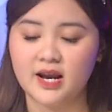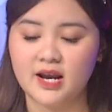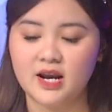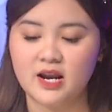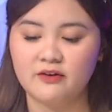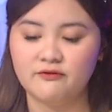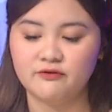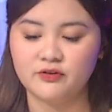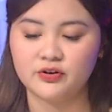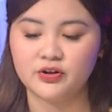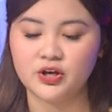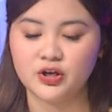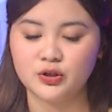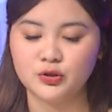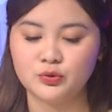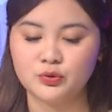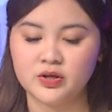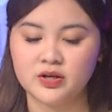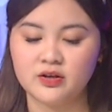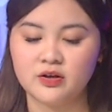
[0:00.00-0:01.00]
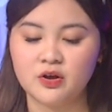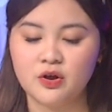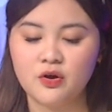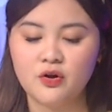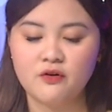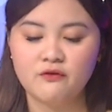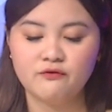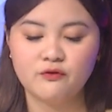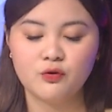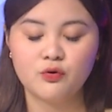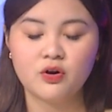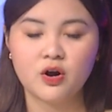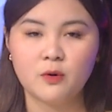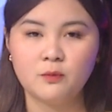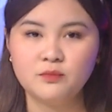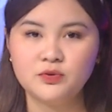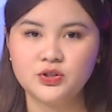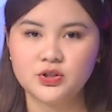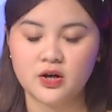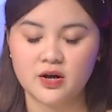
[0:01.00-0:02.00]
hay là dựng chuyện vu
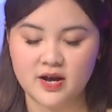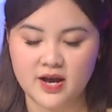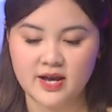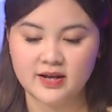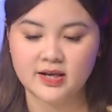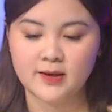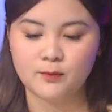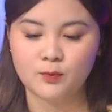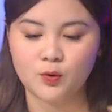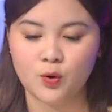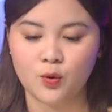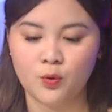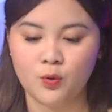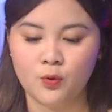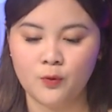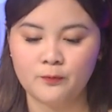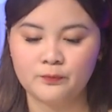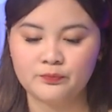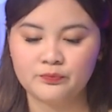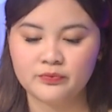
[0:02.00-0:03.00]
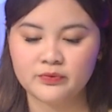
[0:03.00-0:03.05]
khống cho ekip cũ.